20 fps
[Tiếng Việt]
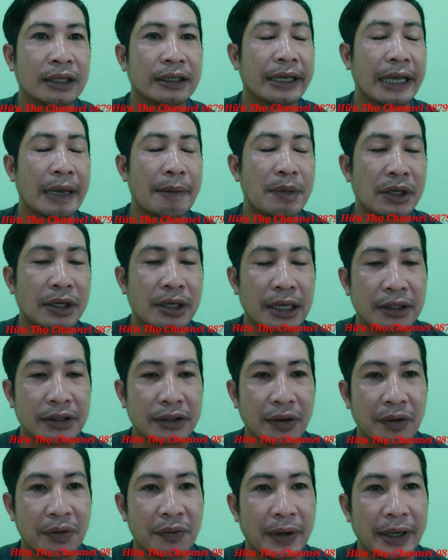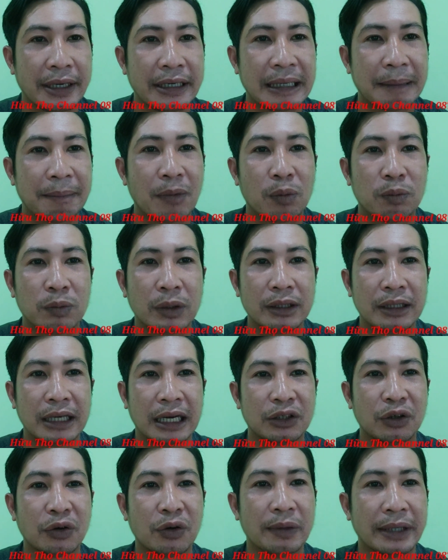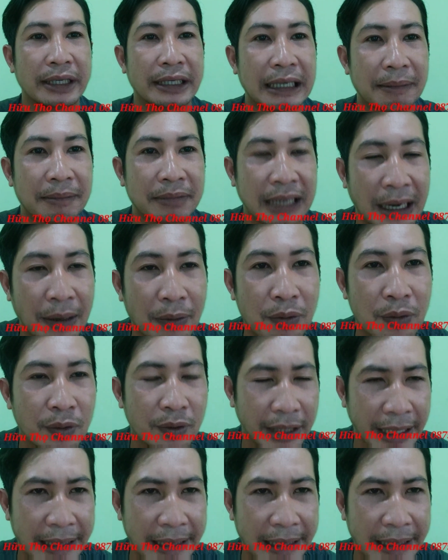thì em đưa lên cho quý vị nhằm mục đích là cho quý vị tham khảo